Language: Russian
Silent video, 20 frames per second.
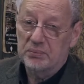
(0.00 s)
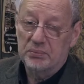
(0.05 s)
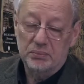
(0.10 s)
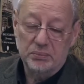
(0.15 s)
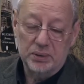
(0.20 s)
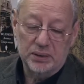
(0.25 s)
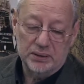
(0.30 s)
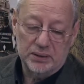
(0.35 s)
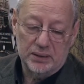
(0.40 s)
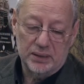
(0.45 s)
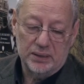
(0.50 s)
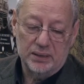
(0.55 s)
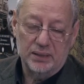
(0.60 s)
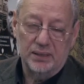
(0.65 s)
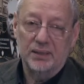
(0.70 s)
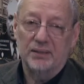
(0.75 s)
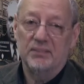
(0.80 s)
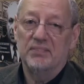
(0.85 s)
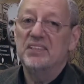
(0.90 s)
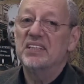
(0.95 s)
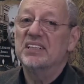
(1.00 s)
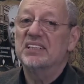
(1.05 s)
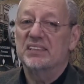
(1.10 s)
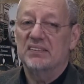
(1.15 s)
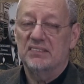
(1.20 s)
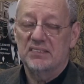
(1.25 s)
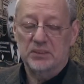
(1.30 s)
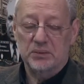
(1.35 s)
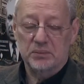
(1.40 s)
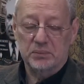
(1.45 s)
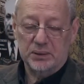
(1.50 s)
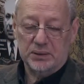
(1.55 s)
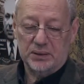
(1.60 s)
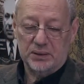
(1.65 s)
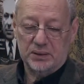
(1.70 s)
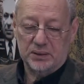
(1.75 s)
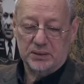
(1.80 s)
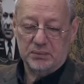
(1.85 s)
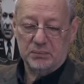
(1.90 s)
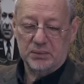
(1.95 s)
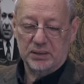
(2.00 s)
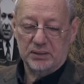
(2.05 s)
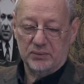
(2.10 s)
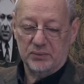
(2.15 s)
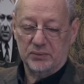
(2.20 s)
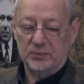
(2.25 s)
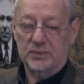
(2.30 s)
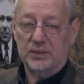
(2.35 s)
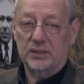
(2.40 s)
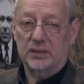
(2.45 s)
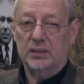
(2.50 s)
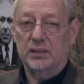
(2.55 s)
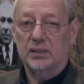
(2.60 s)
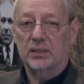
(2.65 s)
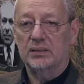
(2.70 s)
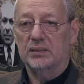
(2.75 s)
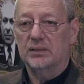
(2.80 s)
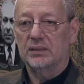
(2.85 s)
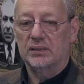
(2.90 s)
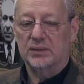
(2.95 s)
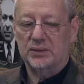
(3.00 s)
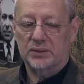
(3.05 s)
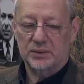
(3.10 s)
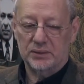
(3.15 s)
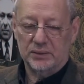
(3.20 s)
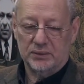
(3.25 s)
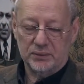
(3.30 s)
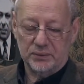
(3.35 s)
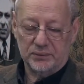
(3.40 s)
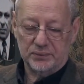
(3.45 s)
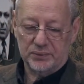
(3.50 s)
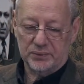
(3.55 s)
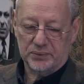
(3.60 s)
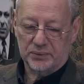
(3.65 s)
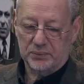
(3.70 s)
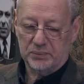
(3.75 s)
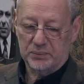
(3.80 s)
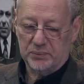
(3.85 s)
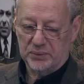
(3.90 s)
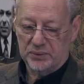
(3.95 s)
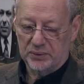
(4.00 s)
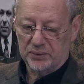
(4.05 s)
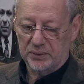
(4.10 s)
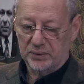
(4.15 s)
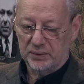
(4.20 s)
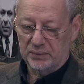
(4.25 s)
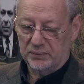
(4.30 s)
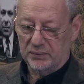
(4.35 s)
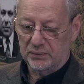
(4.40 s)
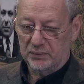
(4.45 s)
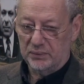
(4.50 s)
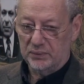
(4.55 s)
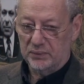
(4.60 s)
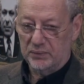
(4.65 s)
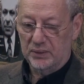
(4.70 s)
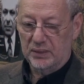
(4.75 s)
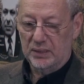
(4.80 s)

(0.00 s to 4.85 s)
блистательная, вне зависимости от моего вклада, значит, и все, что можно, я в нее